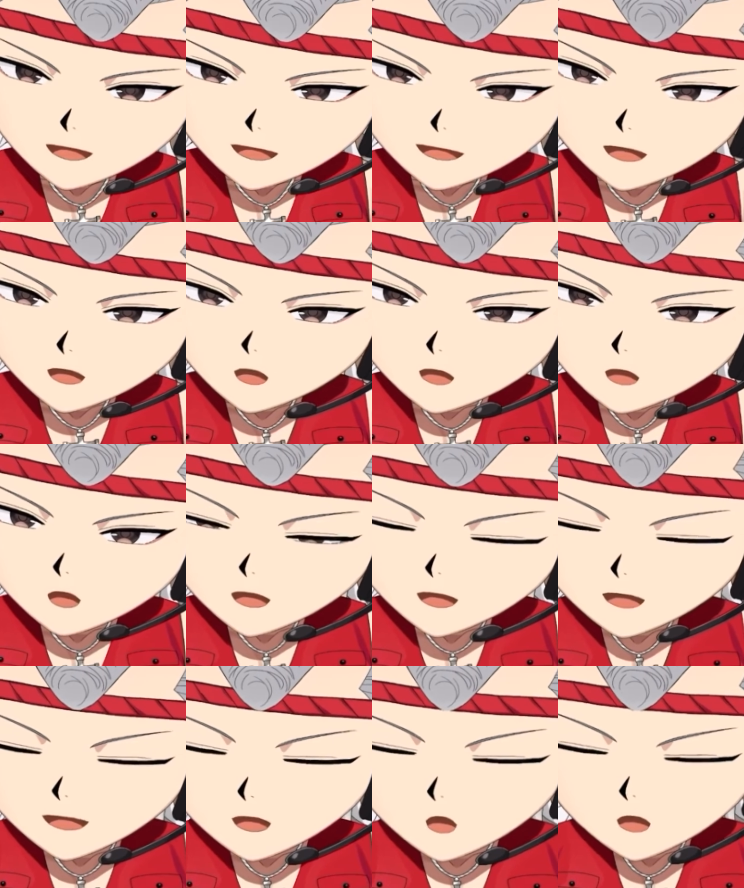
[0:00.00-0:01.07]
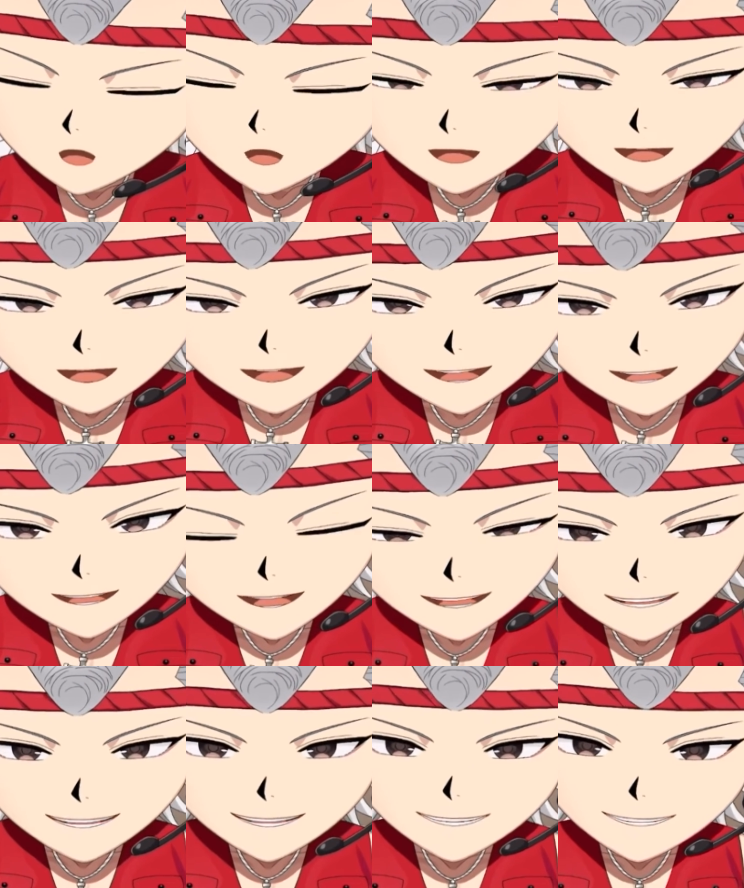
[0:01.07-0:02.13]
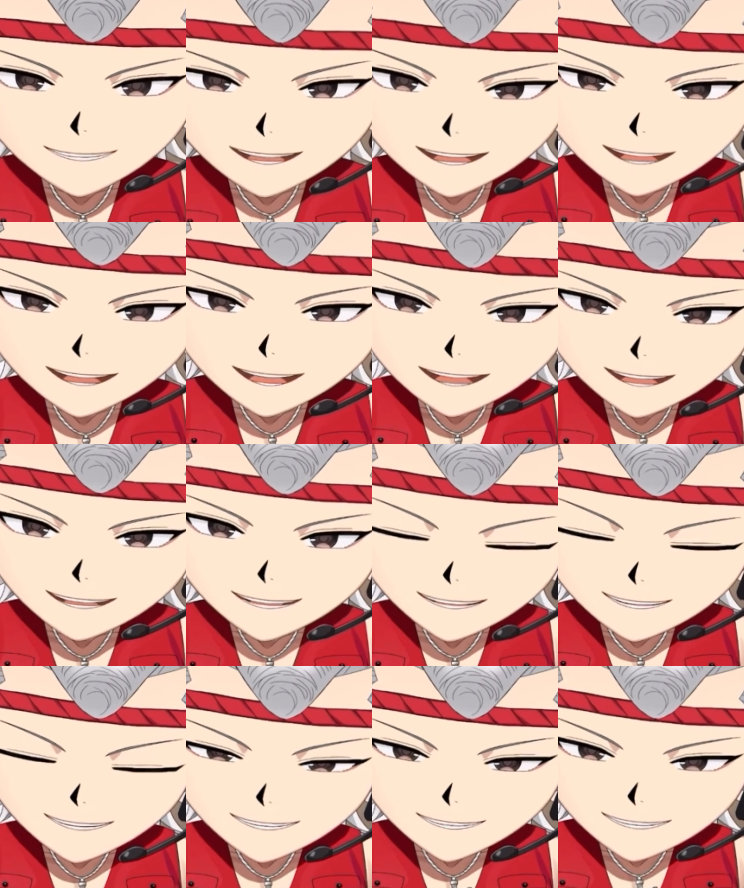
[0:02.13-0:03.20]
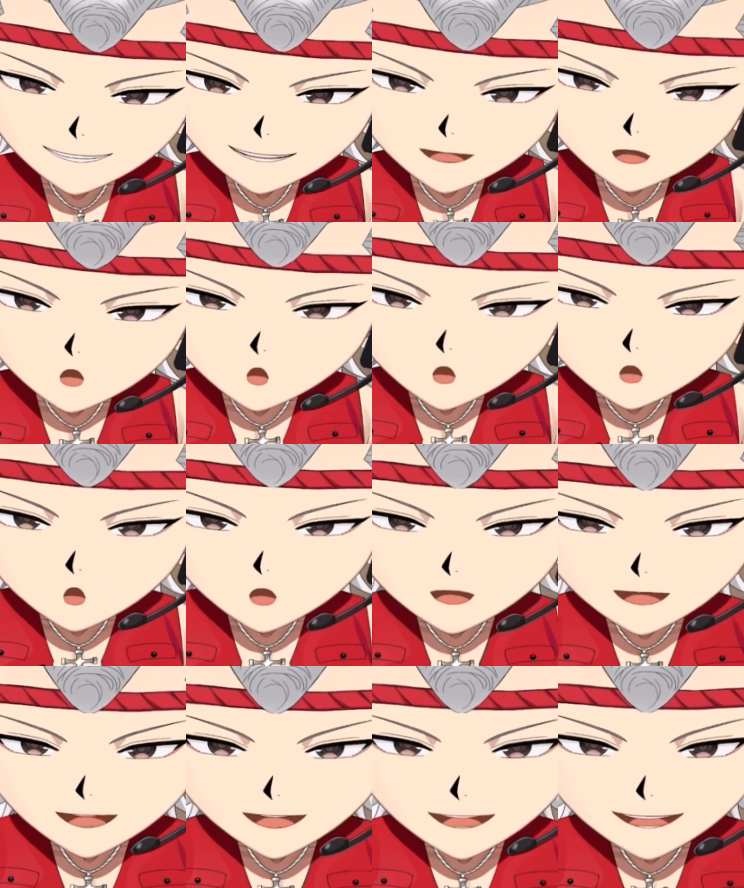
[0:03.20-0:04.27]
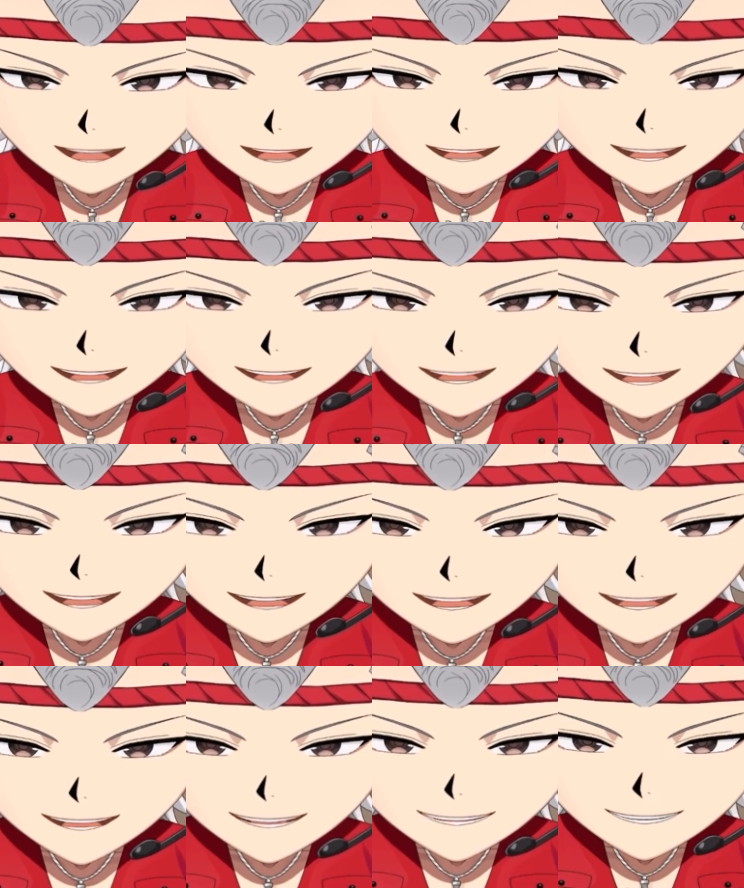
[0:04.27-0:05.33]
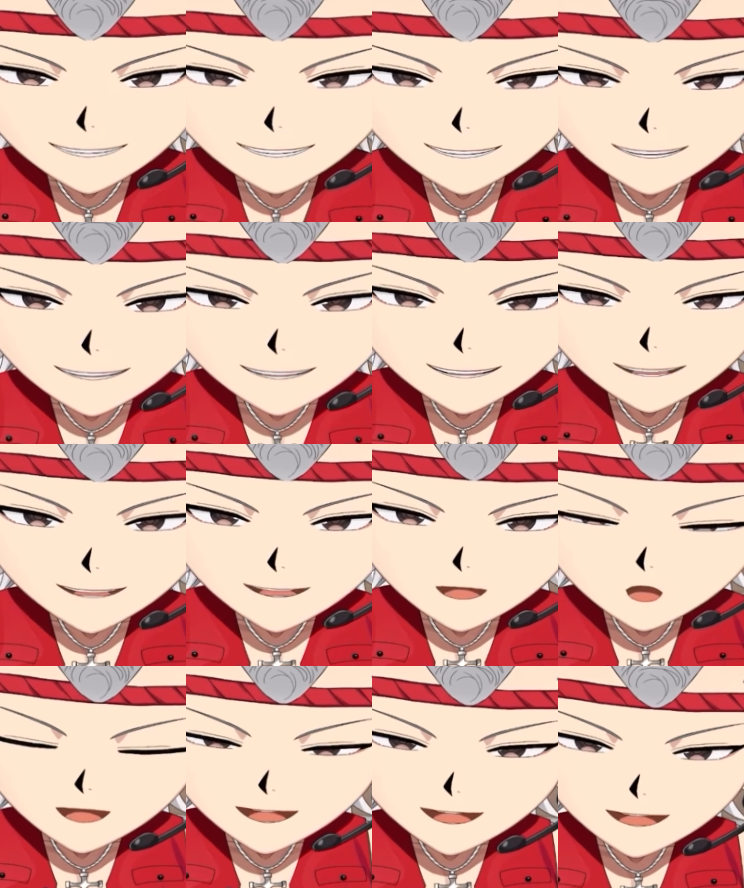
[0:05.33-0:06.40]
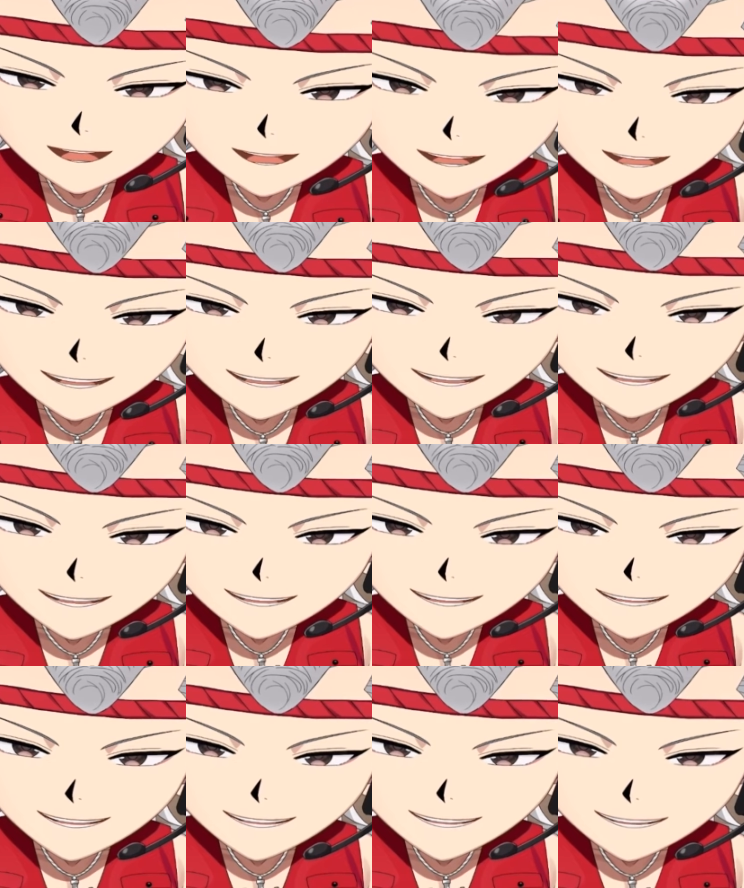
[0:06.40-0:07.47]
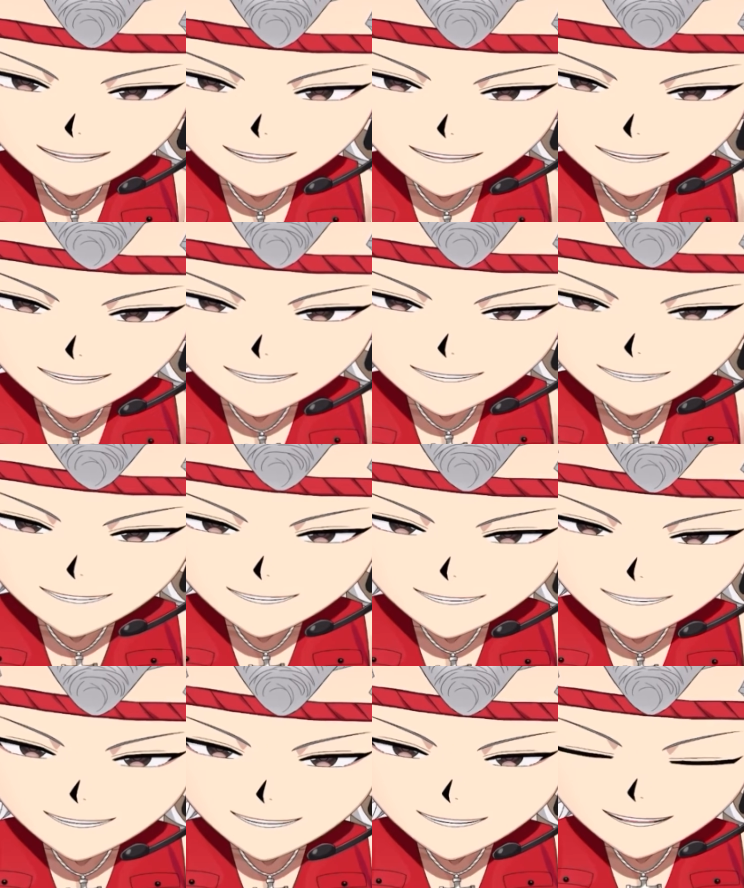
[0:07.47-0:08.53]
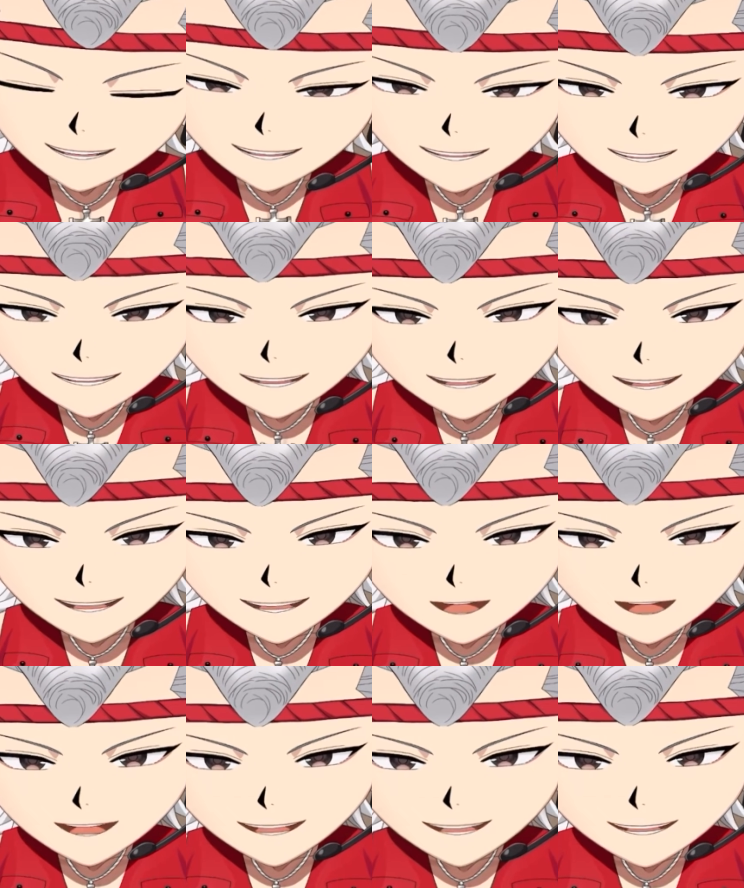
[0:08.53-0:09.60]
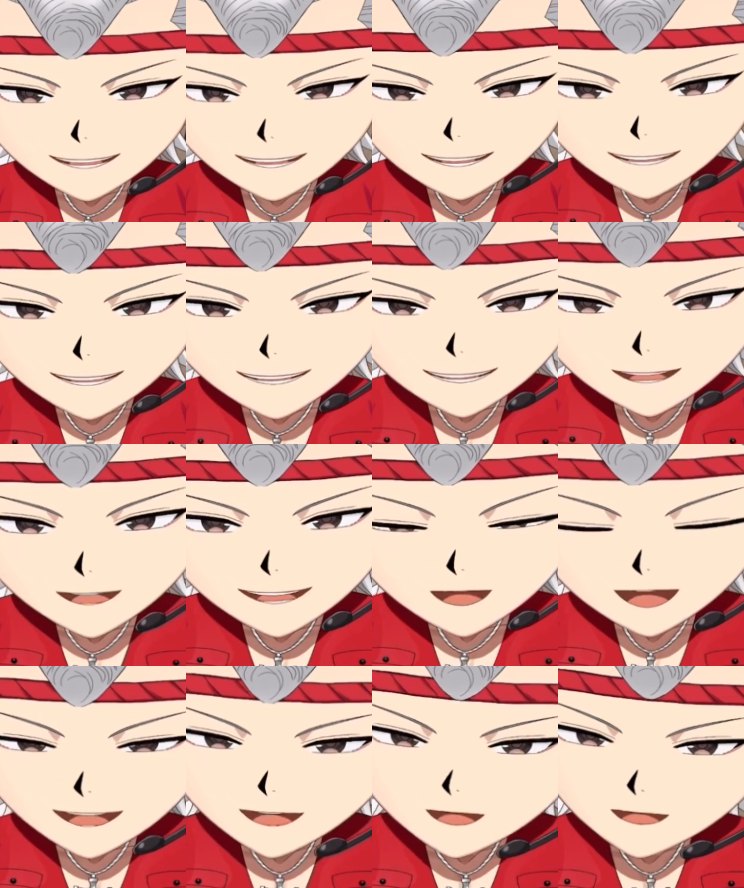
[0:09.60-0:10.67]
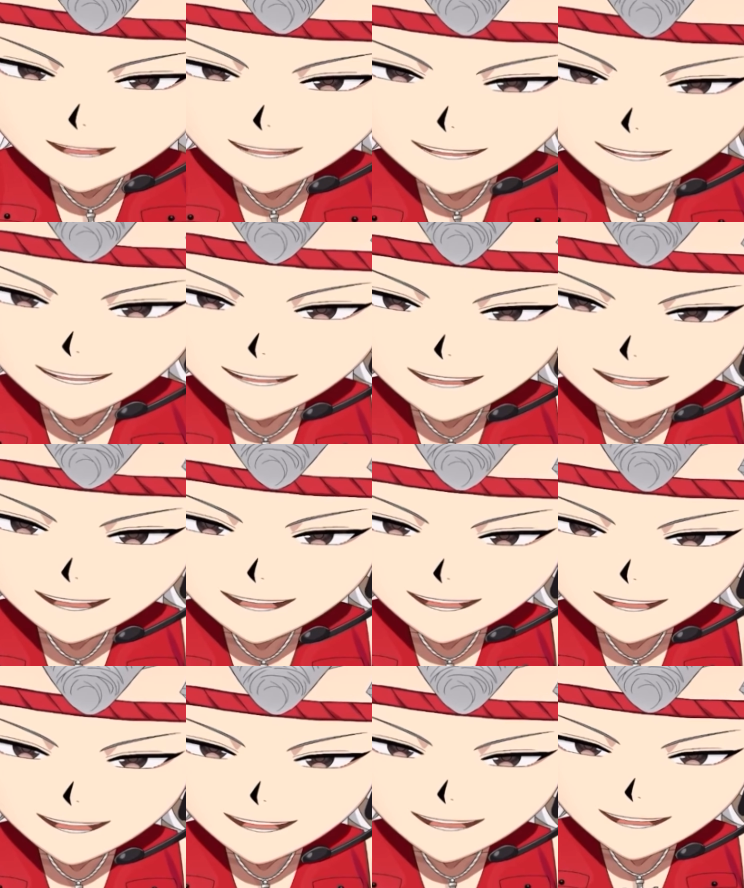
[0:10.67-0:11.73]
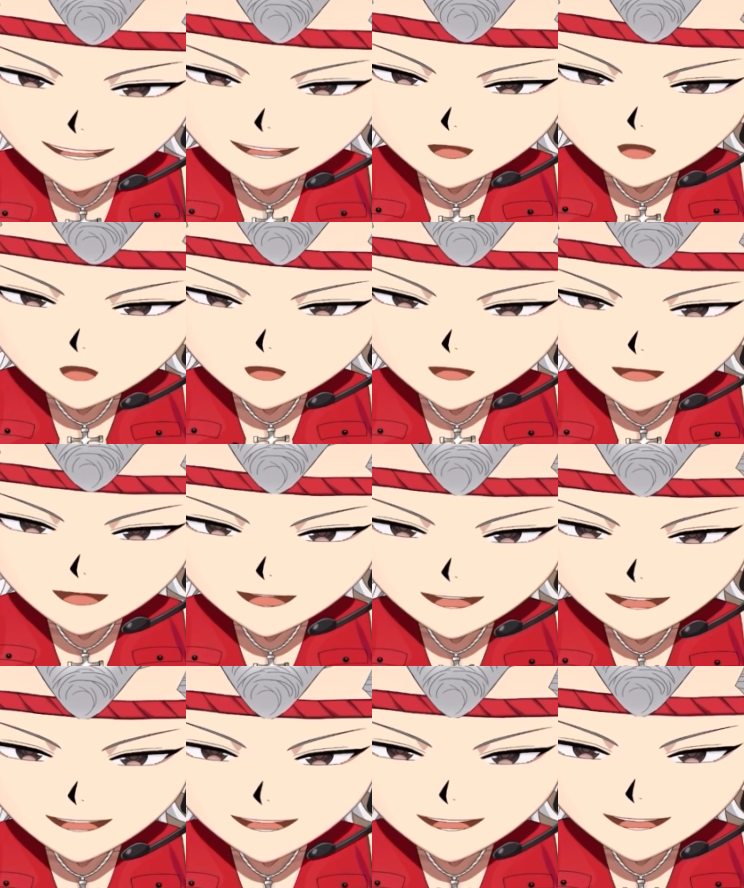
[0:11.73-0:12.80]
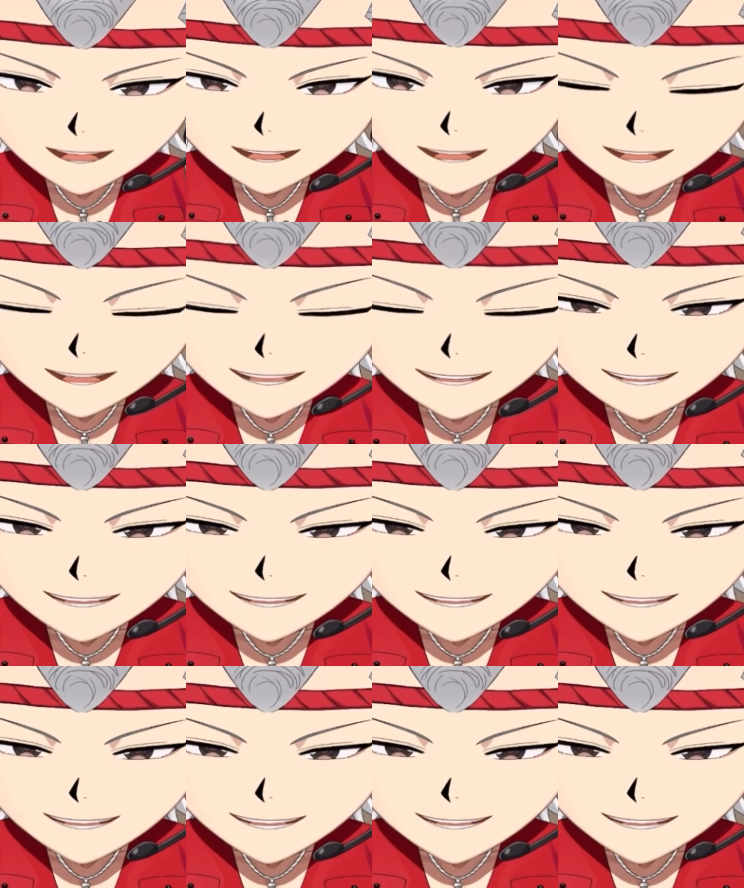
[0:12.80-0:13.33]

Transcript: てる途中でしょうがなんていうね5個をね、うん、みんなでね、うん、やったらいいんじゃないかと思いますまあその時にね5個ななんでね